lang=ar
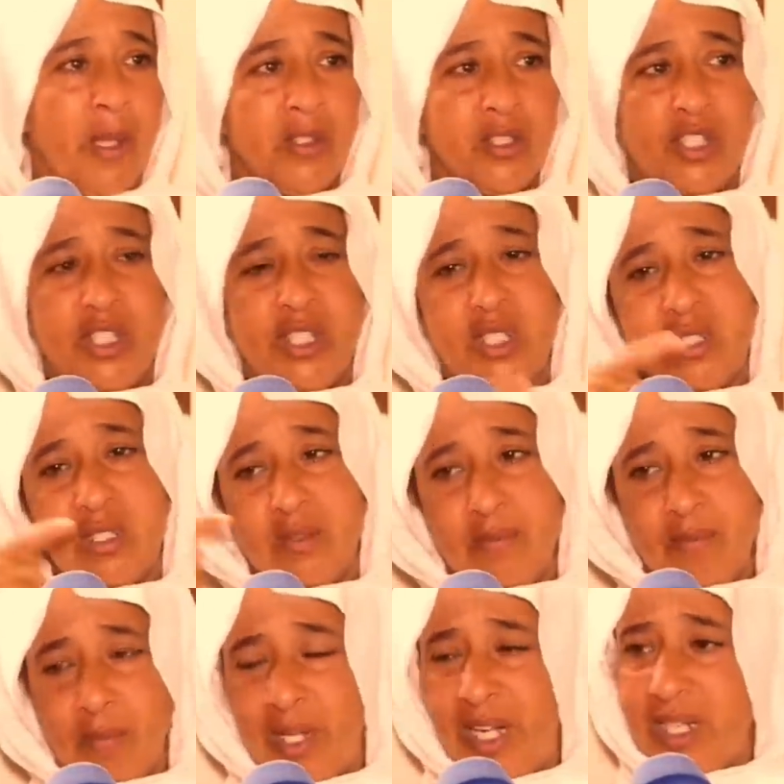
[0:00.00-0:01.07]
جيت
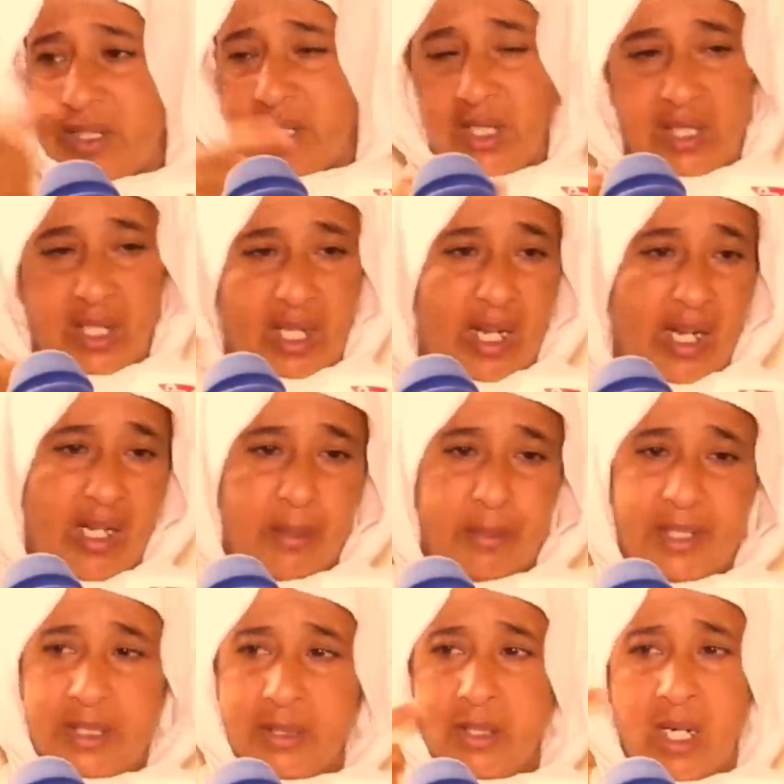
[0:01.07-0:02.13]
بقيت تاني كنقلب
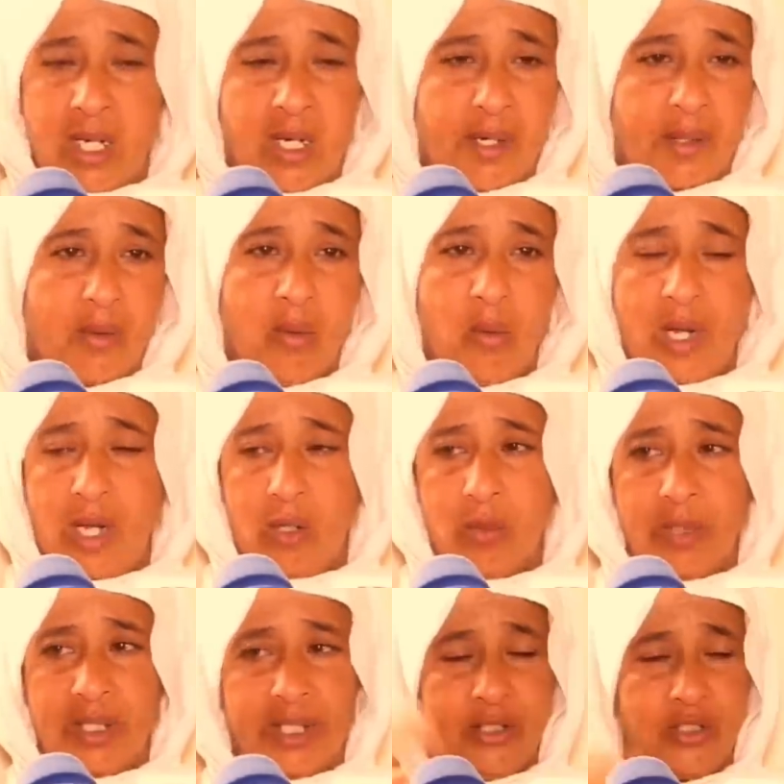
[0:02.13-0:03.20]
داك النهار والو
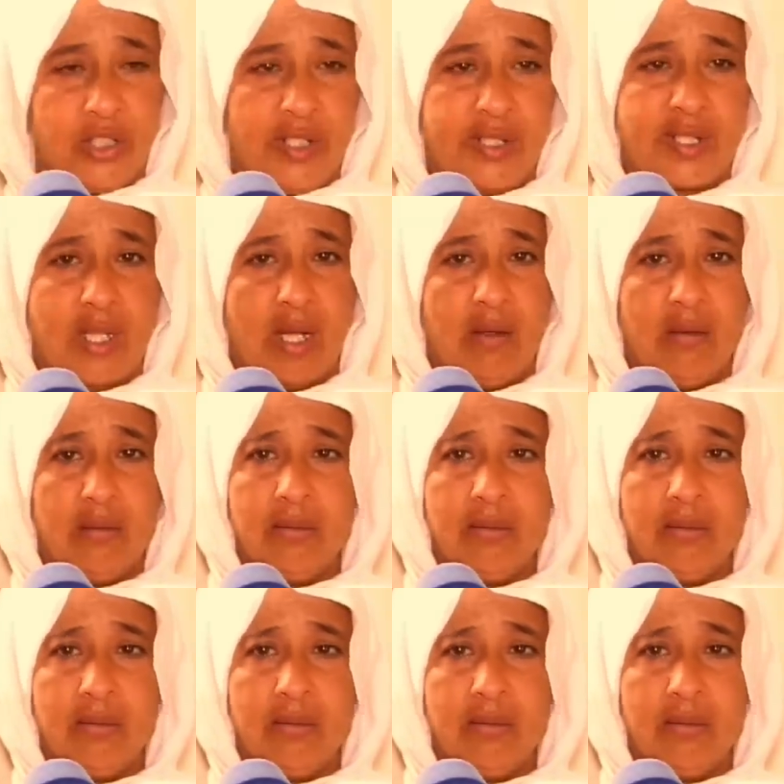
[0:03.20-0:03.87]
ما كاينش حاسه